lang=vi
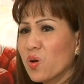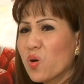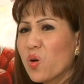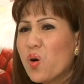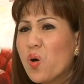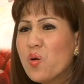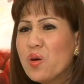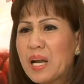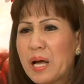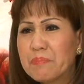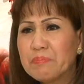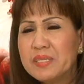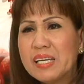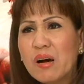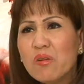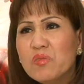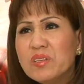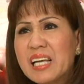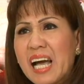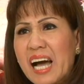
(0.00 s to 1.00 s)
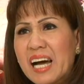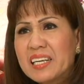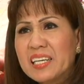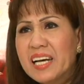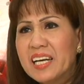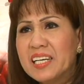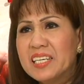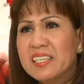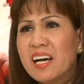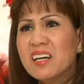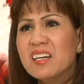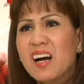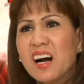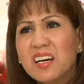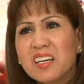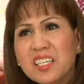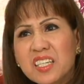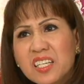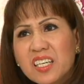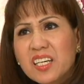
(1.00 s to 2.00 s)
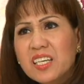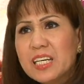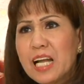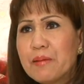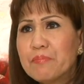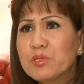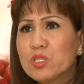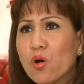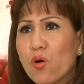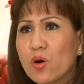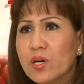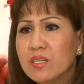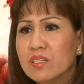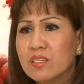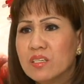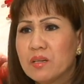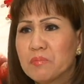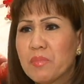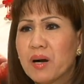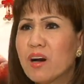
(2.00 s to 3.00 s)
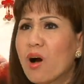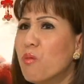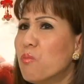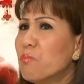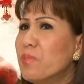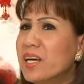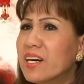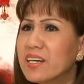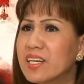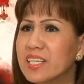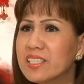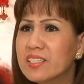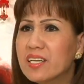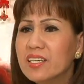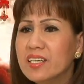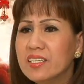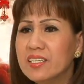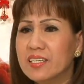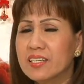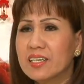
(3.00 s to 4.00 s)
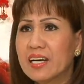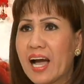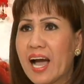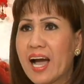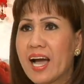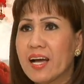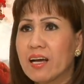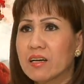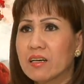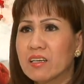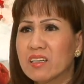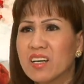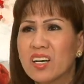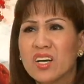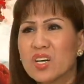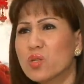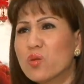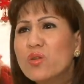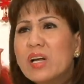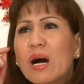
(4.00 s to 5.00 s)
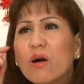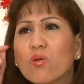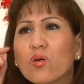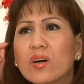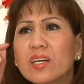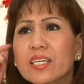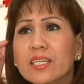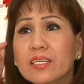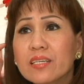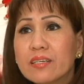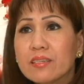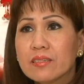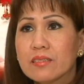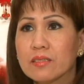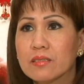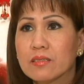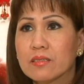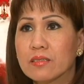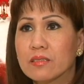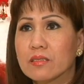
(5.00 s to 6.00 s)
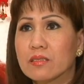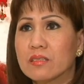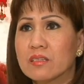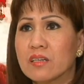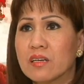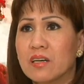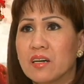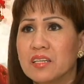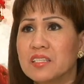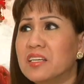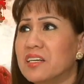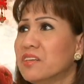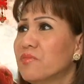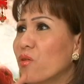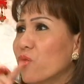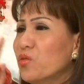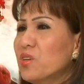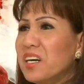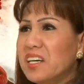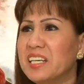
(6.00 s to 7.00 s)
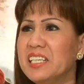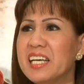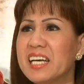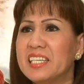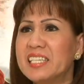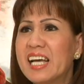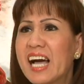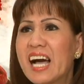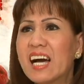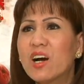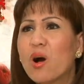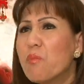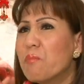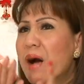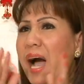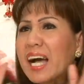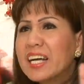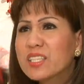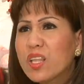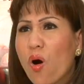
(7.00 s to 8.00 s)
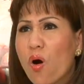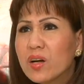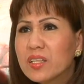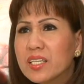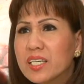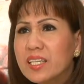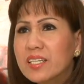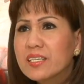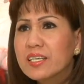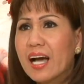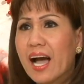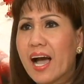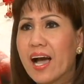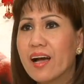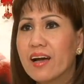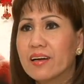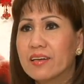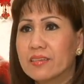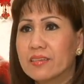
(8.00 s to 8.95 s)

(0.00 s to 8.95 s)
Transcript: cô làm dâu nhà này đã gần nửa năm rồi mà không biết lý tứ gì cả tôi đâu có biết những phụ nữ danh giá không ai to tiếng cả